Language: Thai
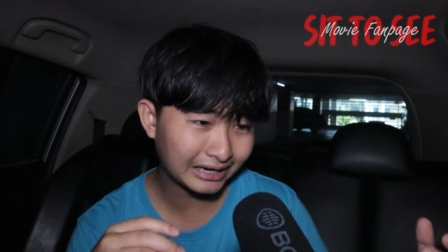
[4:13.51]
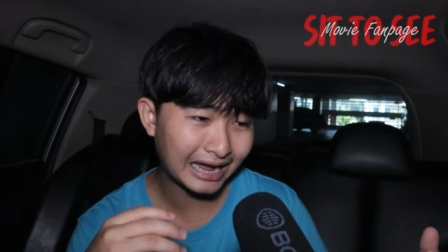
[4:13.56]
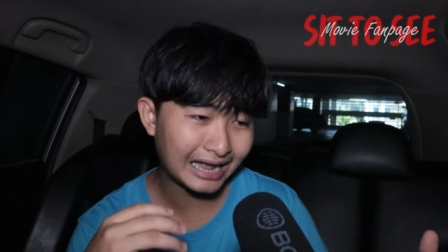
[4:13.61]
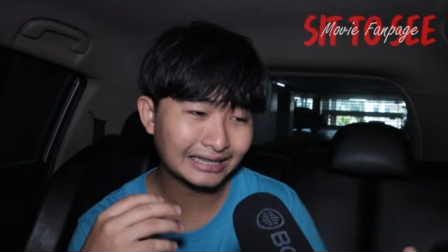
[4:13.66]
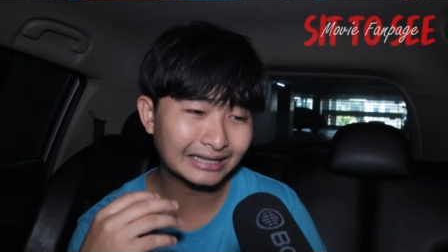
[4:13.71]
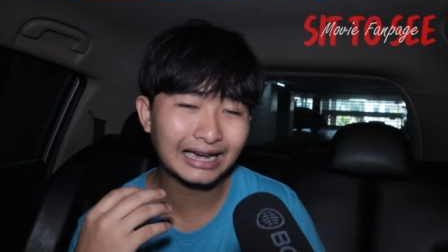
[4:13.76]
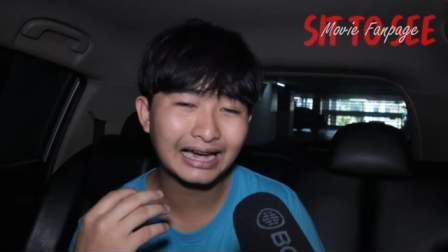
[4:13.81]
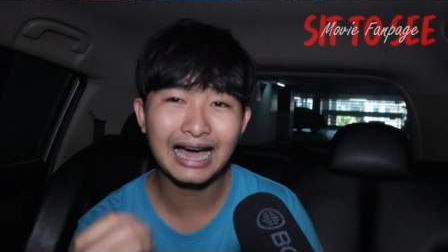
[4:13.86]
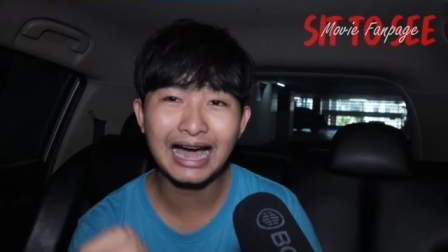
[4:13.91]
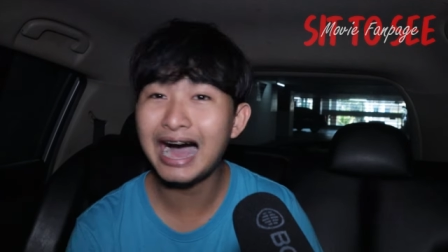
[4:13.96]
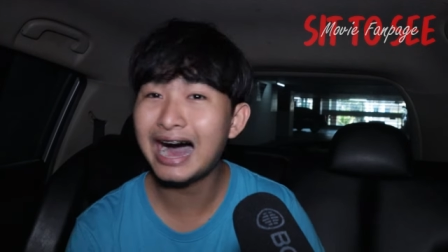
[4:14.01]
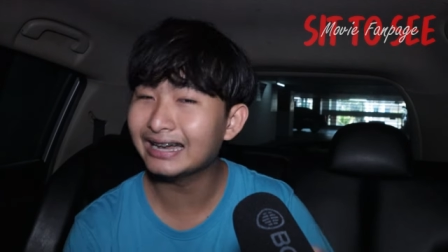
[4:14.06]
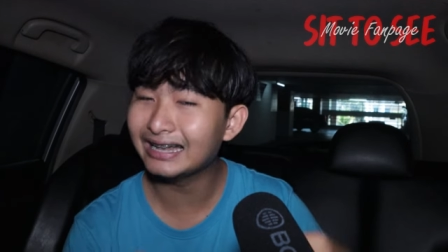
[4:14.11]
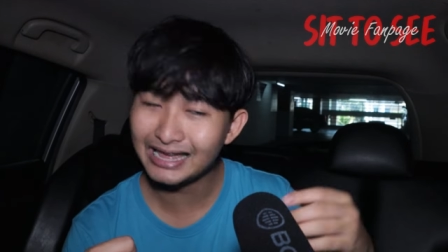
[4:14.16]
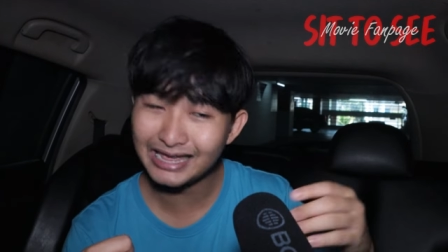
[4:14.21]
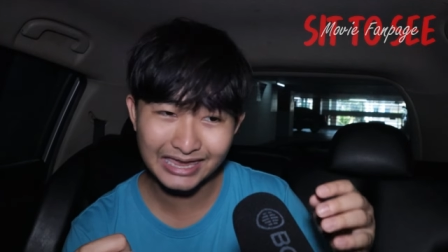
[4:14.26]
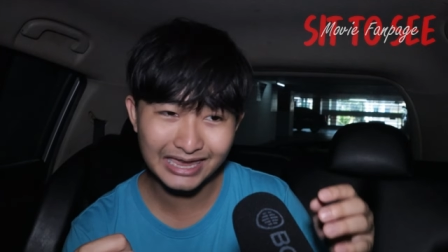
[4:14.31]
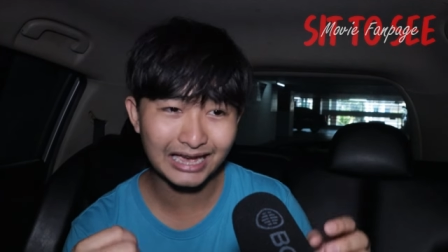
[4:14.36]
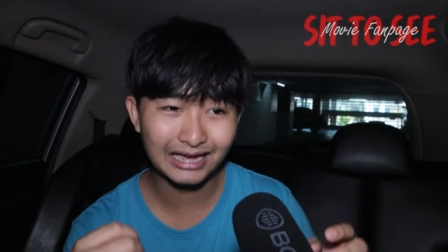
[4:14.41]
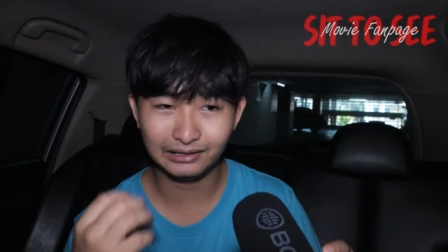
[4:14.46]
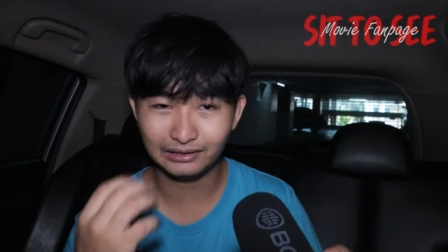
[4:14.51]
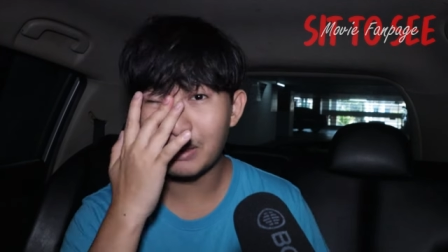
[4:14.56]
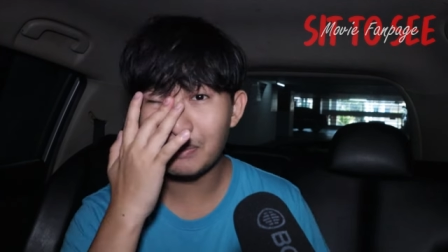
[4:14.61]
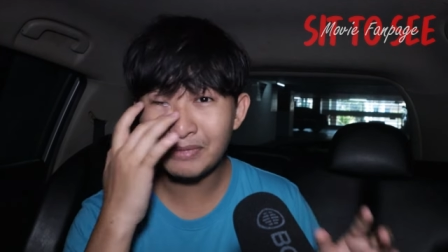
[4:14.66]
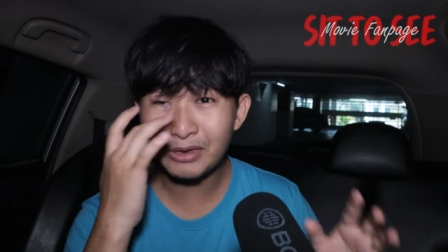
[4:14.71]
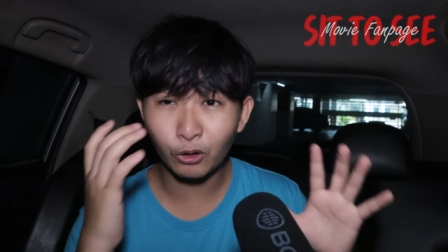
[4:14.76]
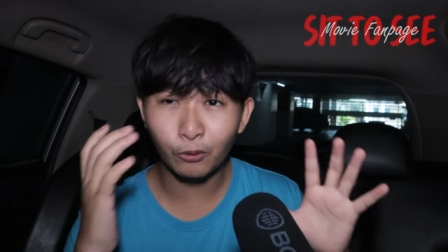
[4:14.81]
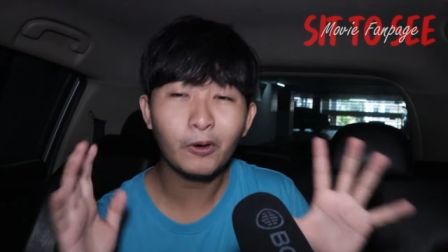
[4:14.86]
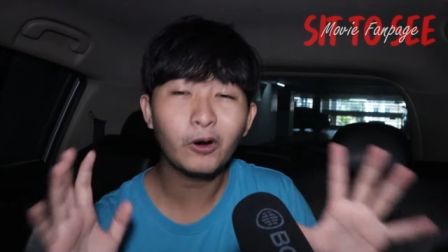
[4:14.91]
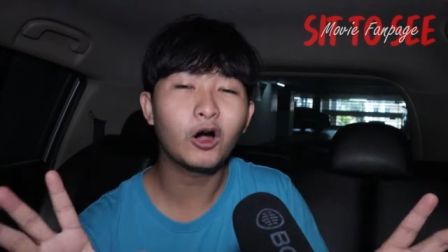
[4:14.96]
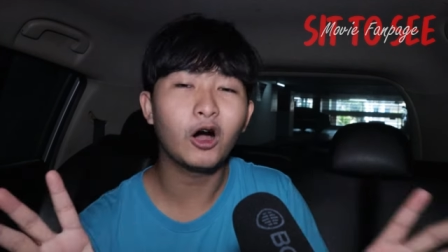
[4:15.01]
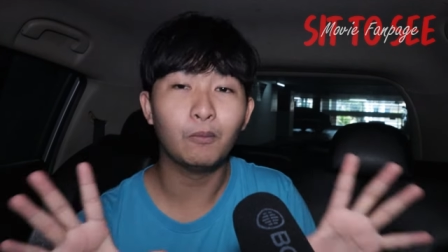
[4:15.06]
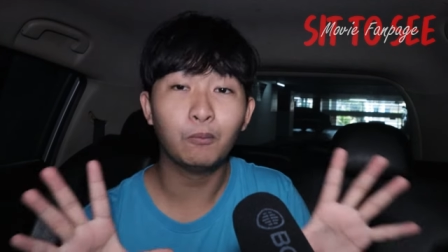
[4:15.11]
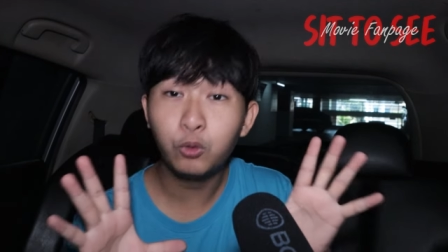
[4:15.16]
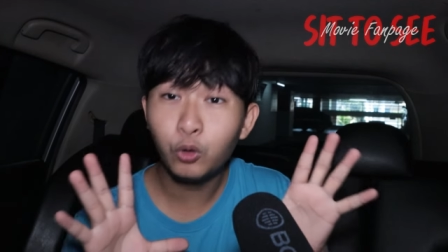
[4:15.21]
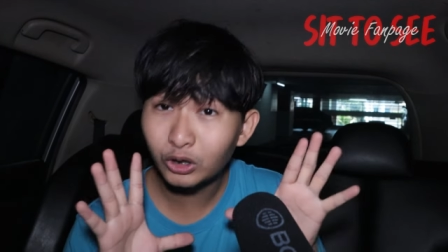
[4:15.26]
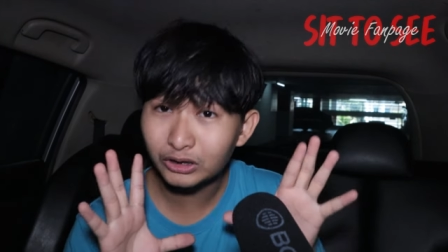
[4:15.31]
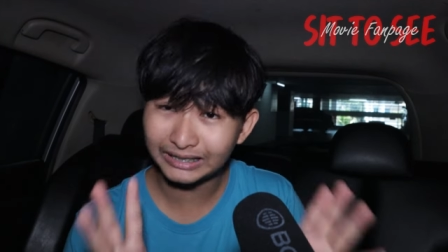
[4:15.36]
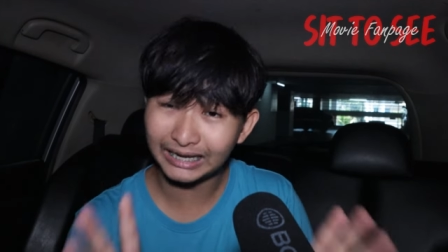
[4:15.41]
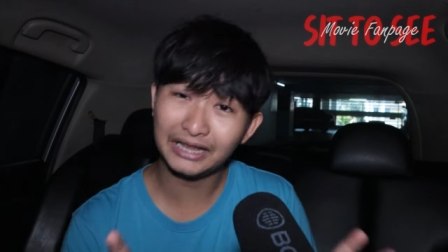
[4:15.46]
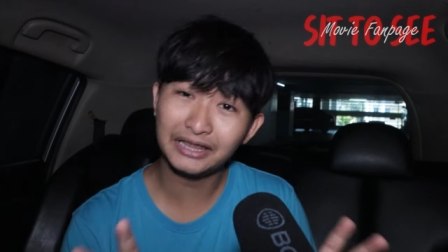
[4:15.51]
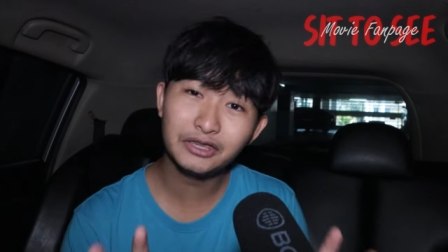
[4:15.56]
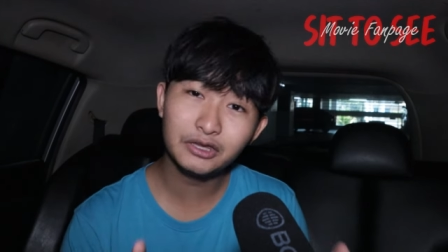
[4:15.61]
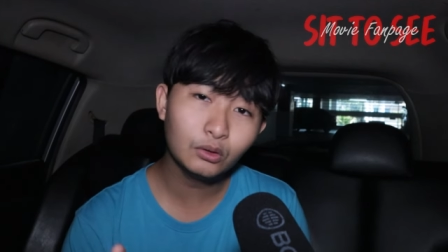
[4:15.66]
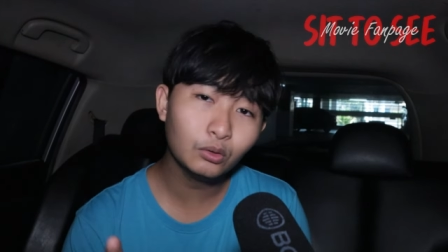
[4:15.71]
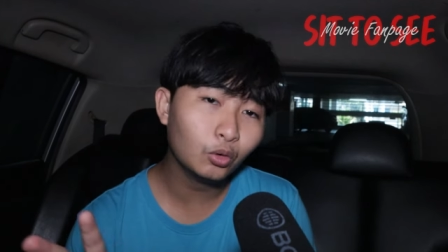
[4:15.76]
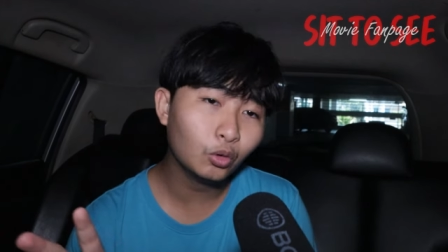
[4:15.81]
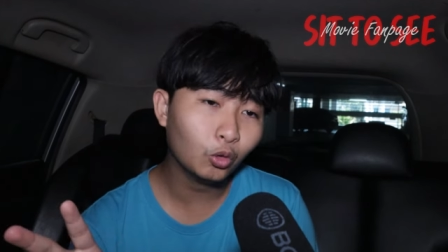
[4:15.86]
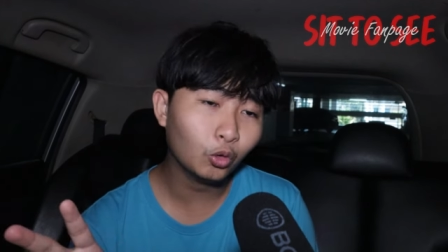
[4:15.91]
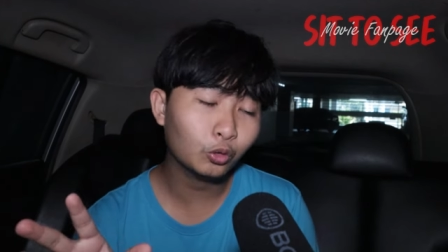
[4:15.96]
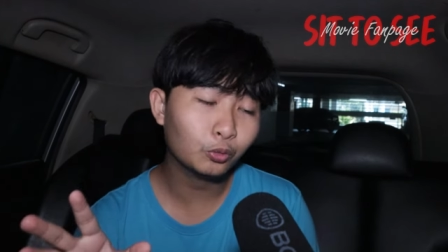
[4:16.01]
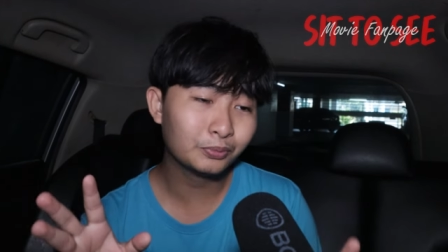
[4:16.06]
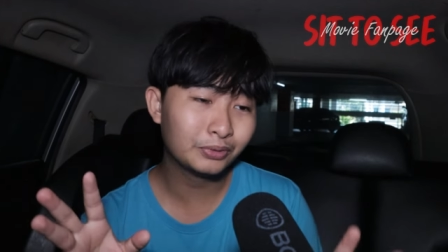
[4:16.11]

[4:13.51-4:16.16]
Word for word: การค้าอะไรเงี้ยมันมีองค์ประกอบพวกนั้นอยู่